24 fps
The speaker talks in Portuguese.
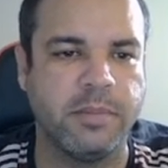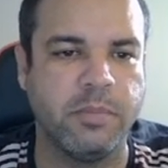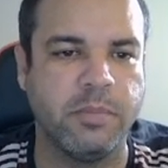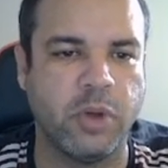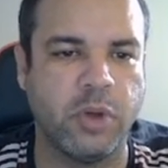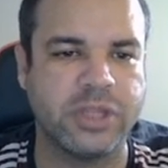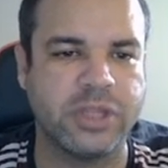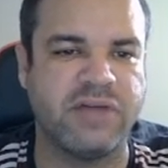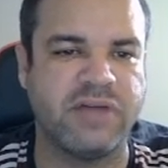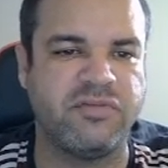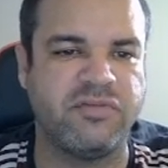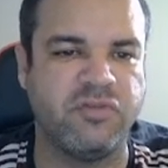
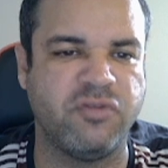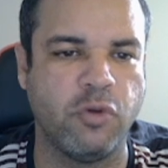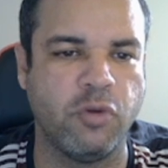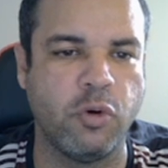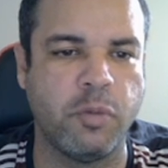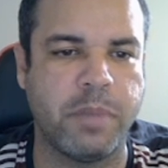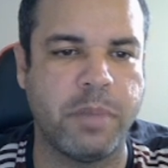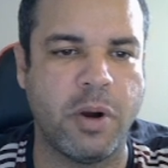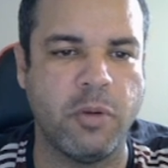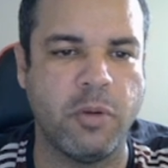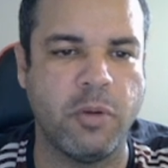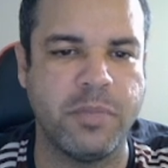
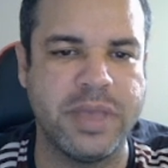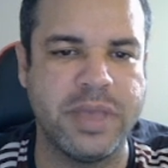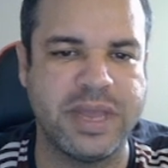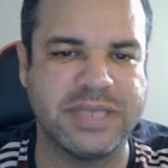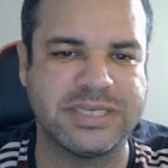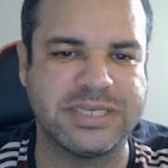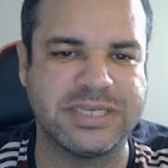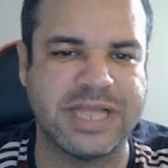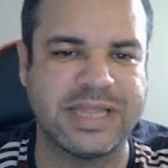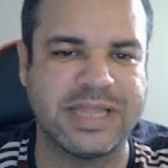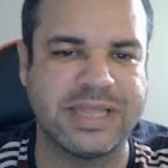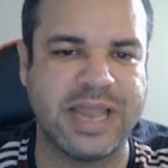Botafogo,
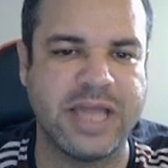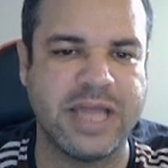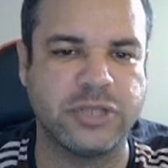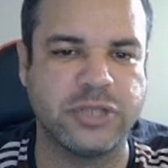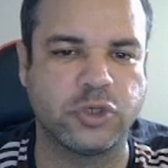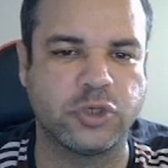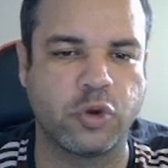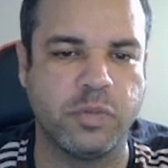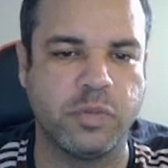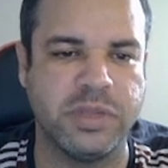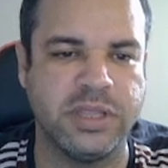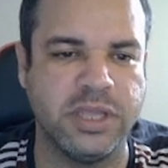Palmeiras,
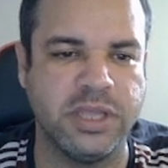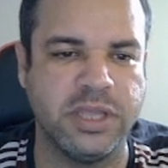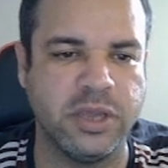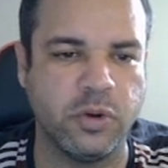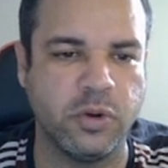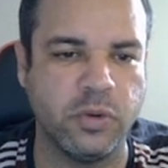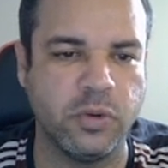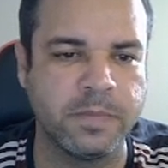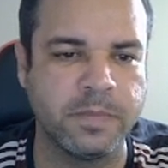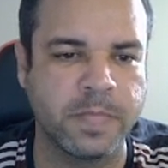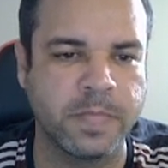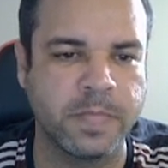Atlético Mineiro